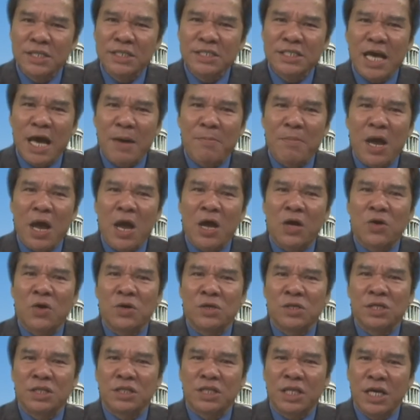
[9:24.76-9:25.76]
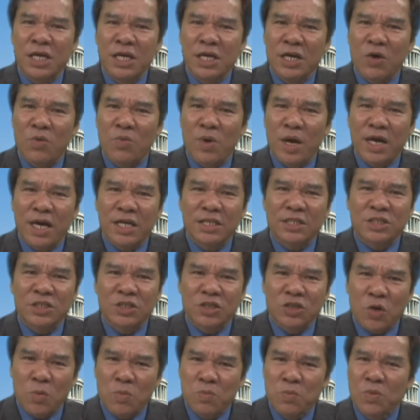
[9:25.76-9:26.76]
cha mẹ còn được thể hiện qua cách
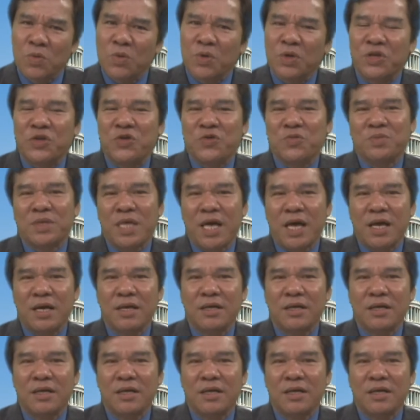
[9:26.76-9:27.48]
sống của chúng ta.